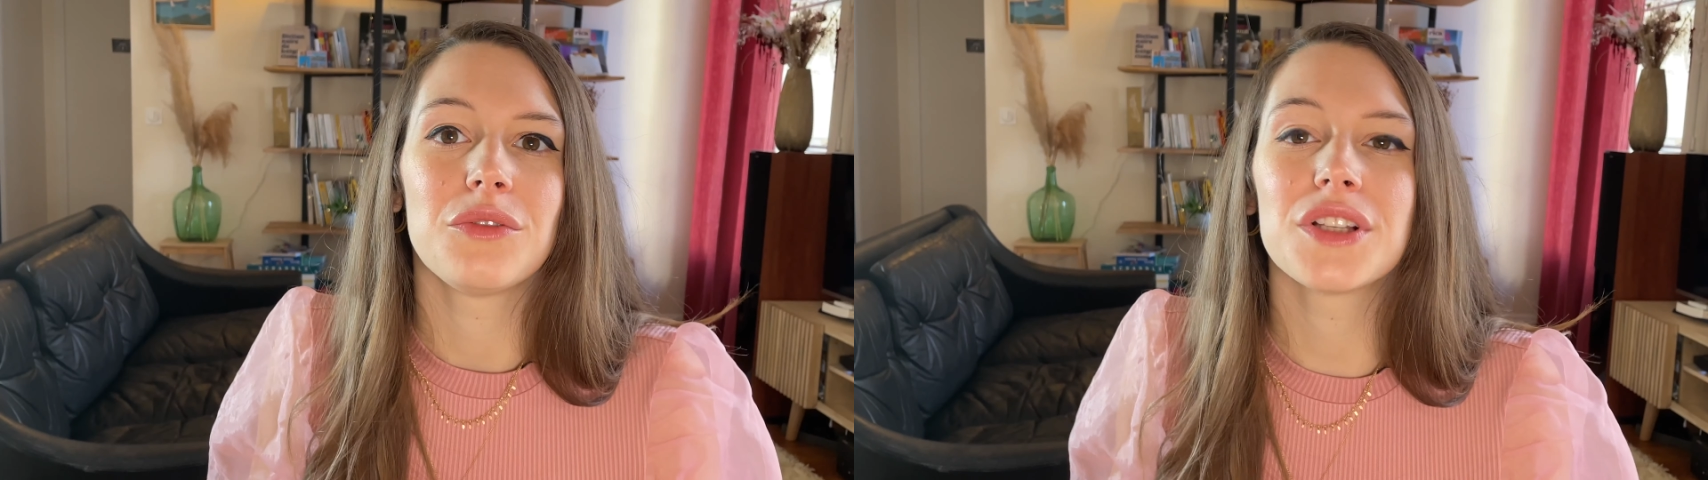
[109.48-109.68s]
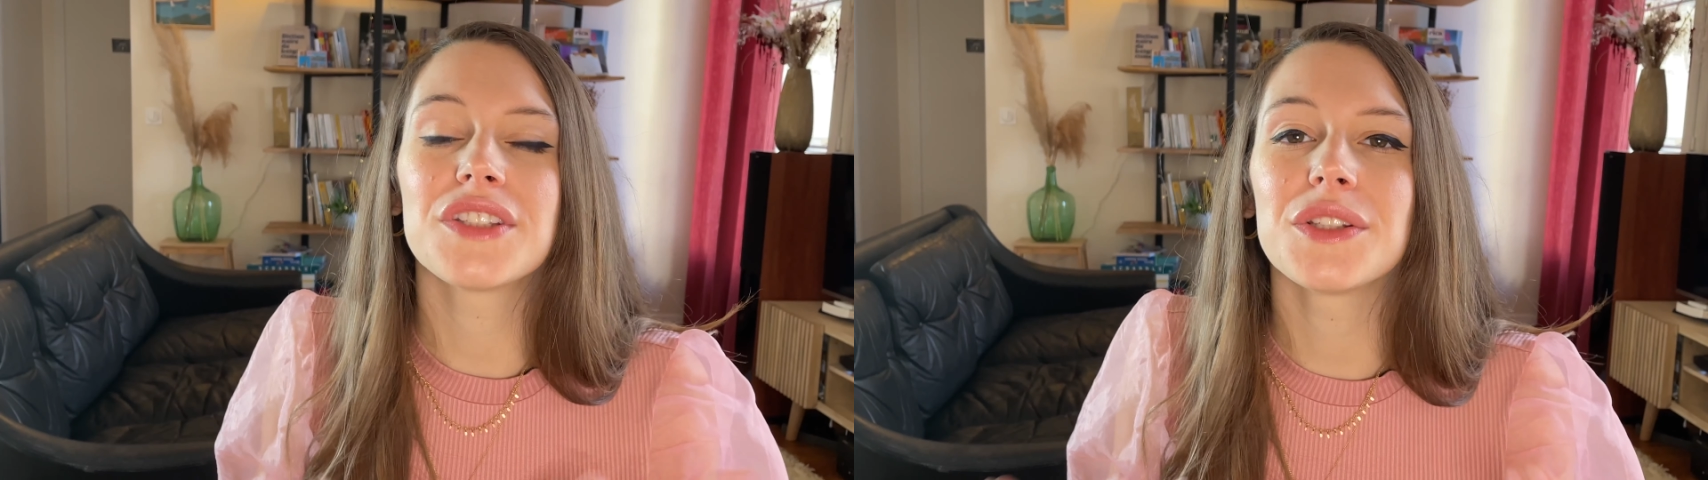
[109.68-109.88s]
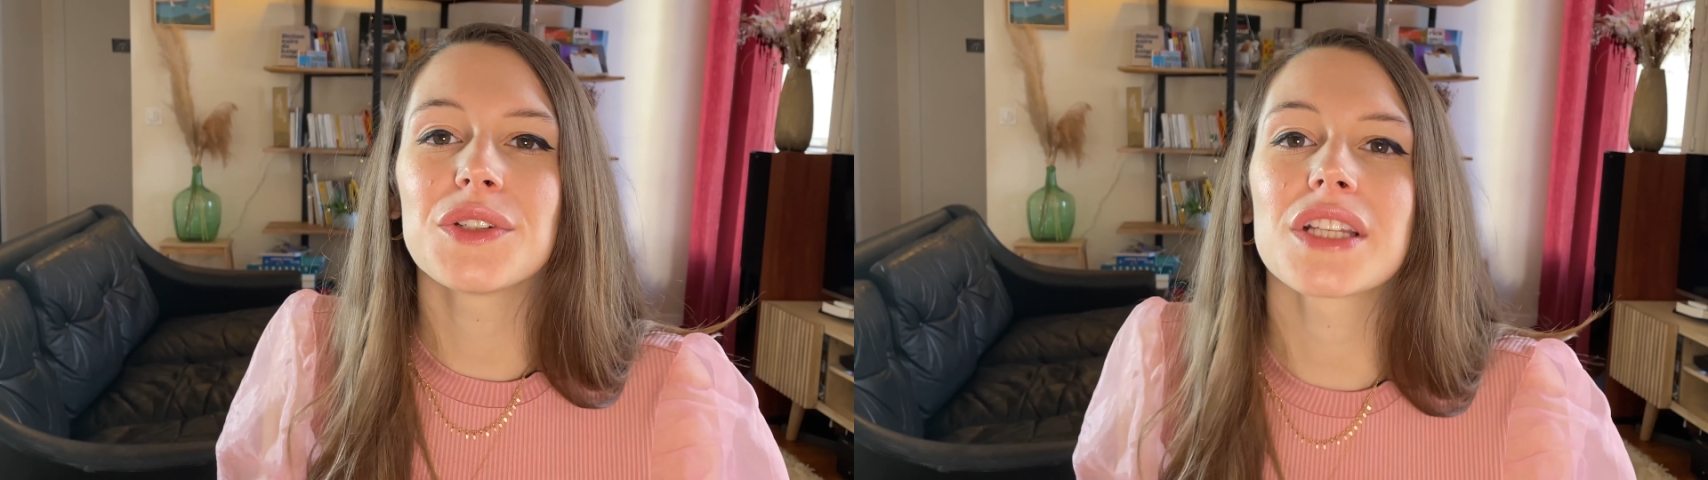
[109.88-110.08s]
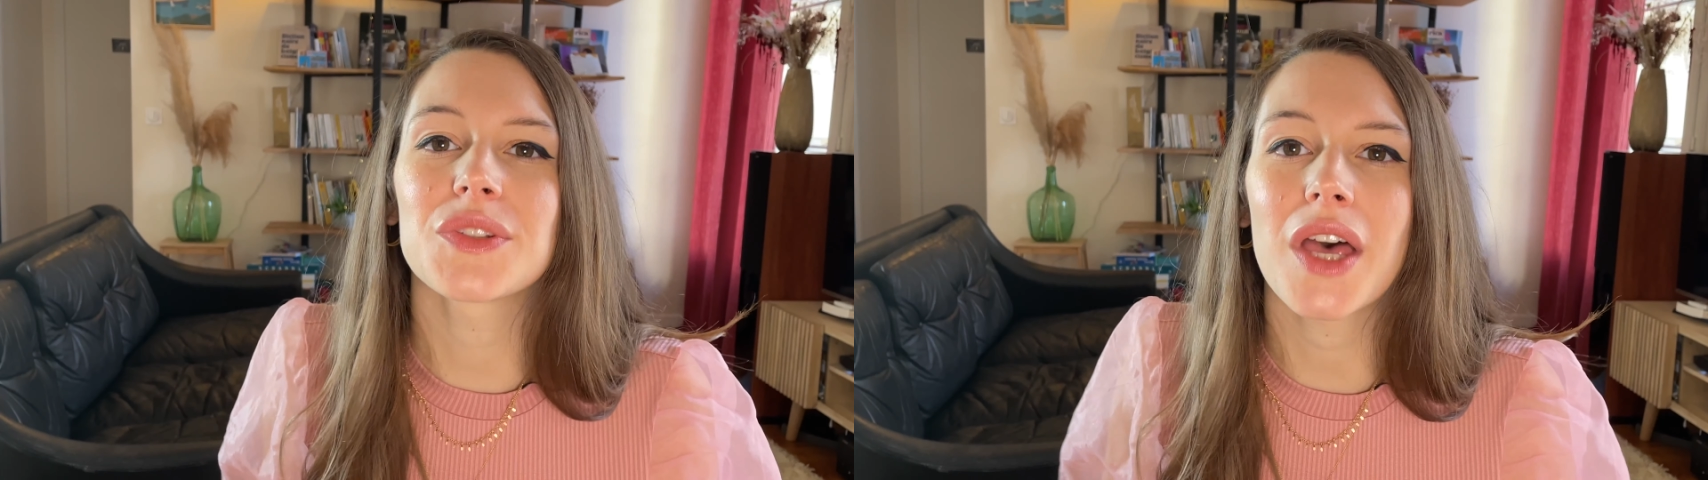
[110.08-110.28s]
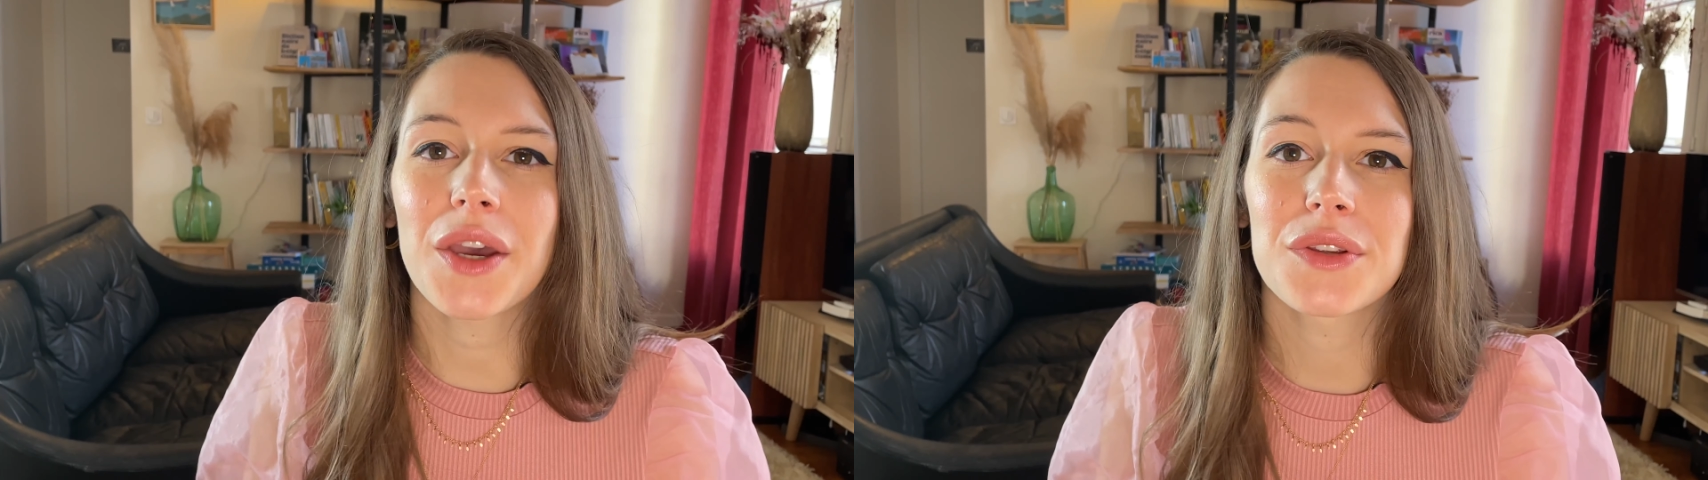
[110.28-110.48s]
Voici une autre
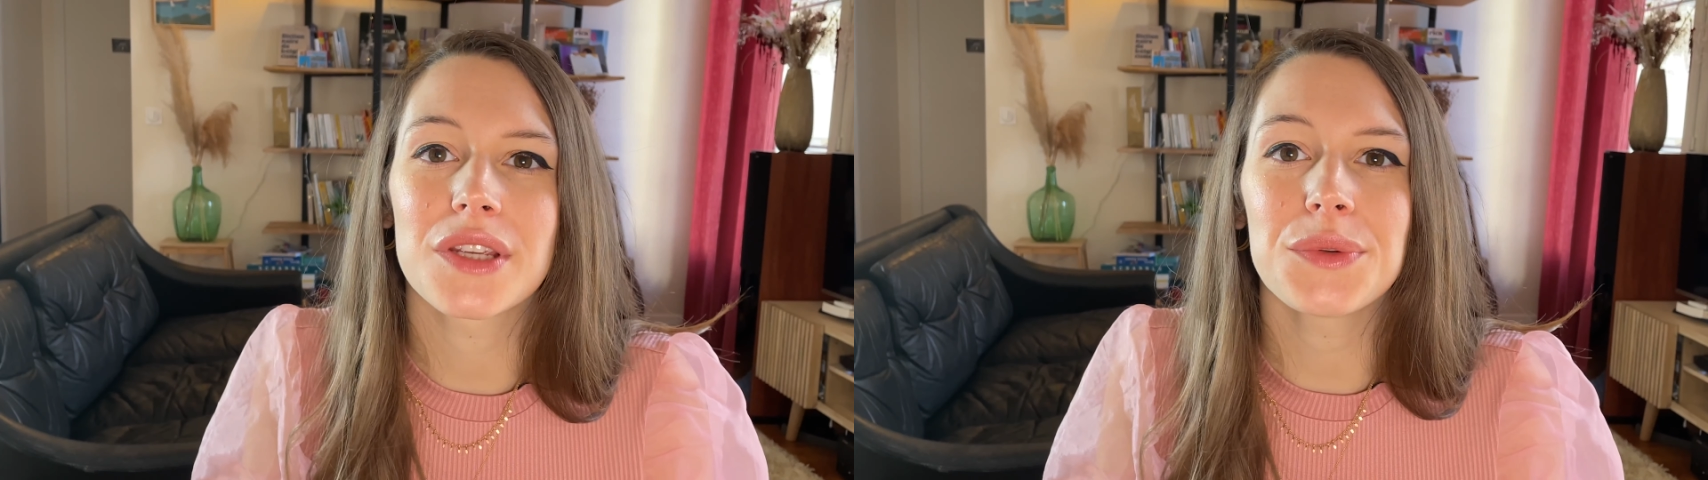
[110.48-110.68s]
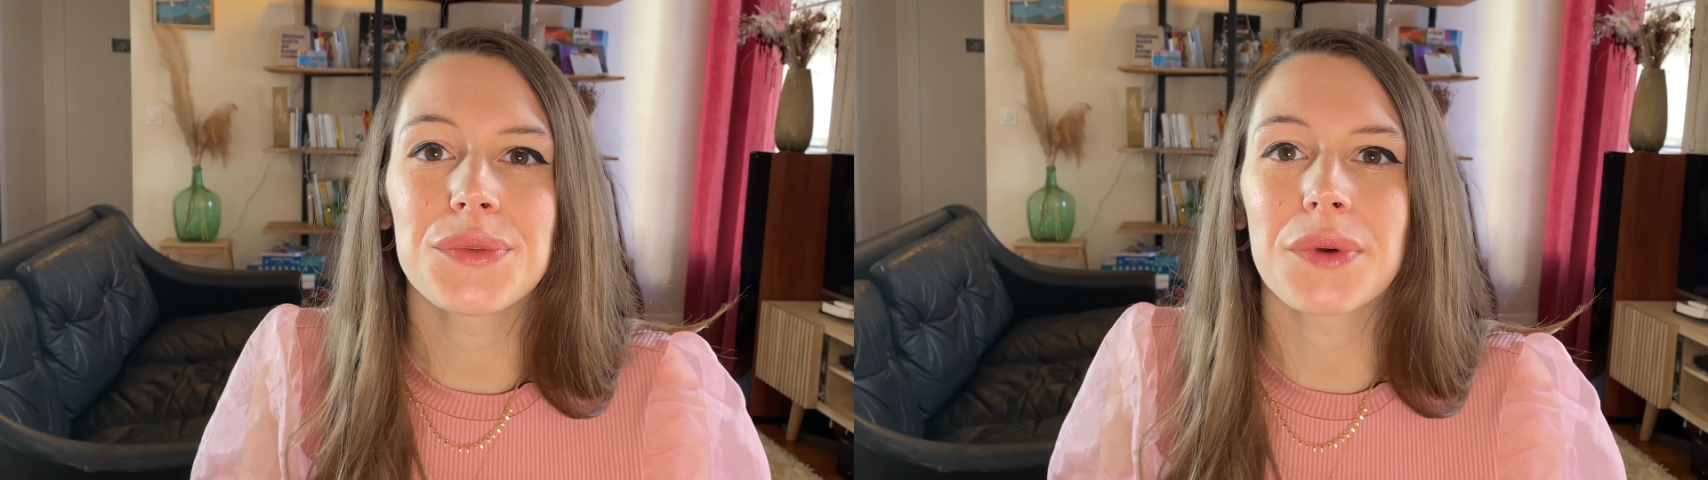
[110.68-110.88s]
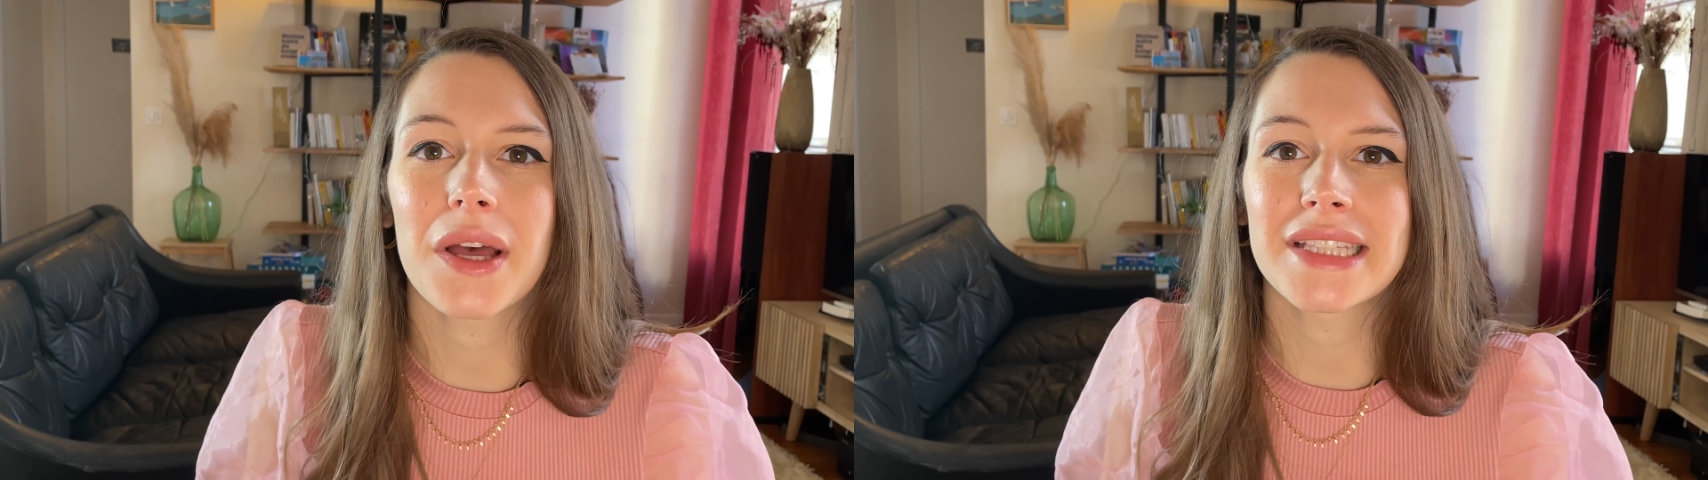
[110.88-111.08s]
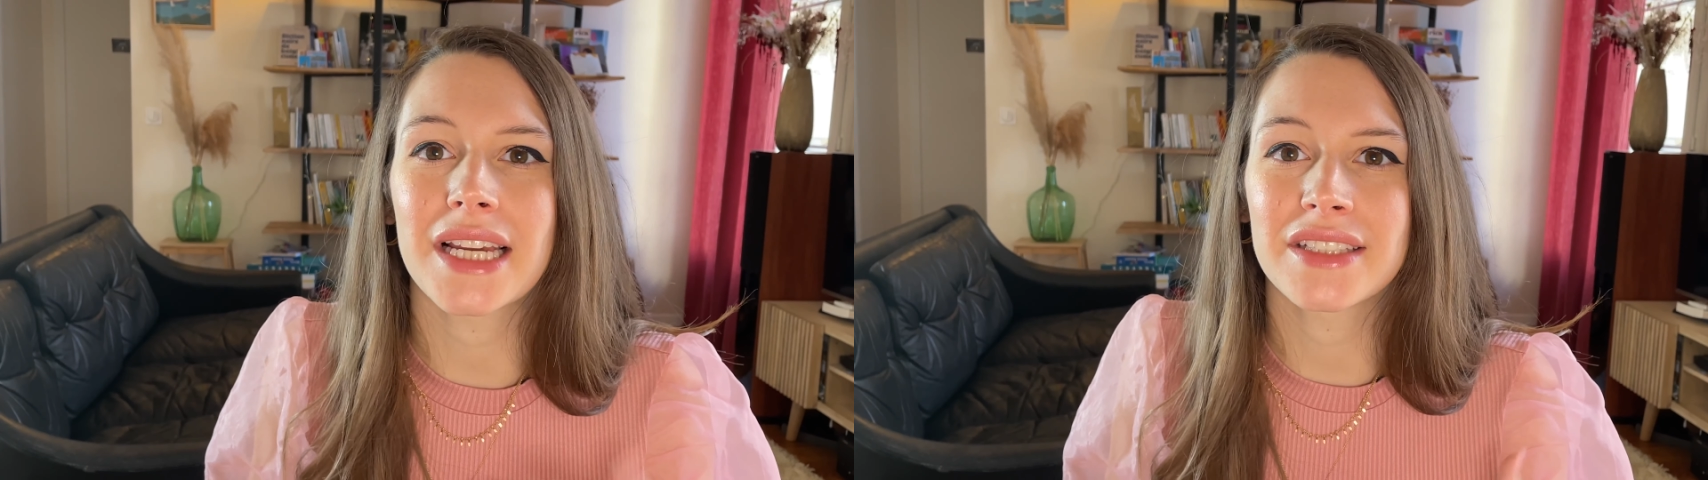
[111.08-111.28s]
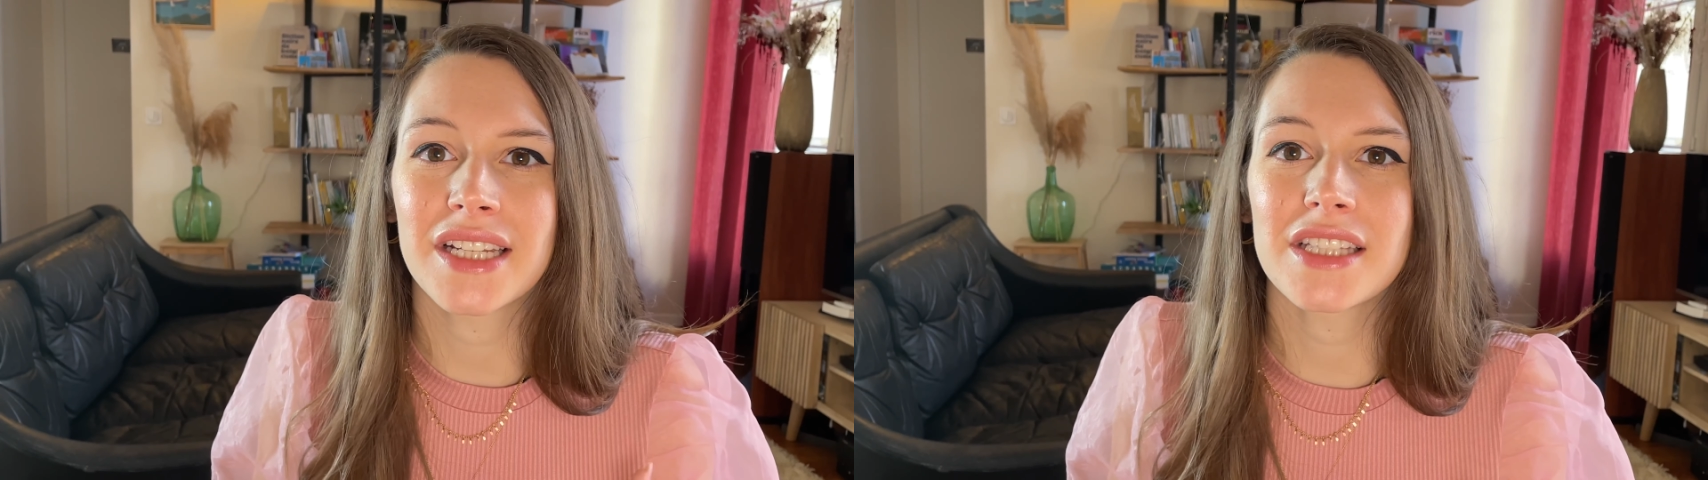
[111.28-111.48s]
histoire que j'ai lue sur
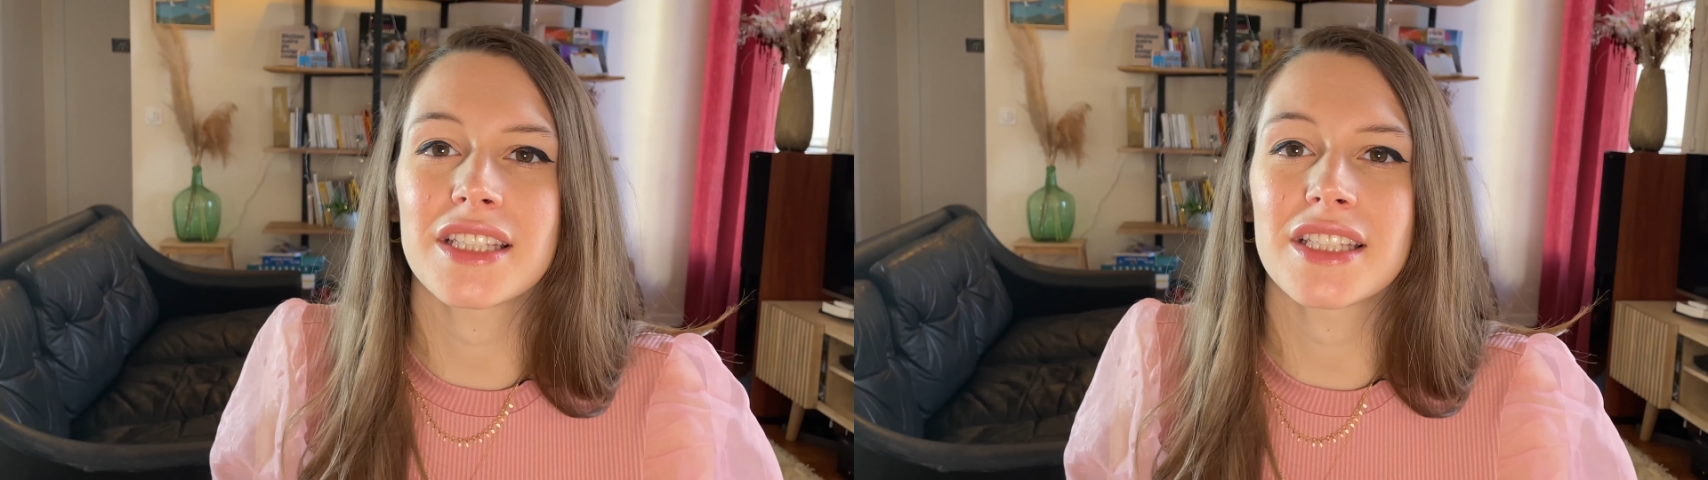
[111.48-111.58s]
internet.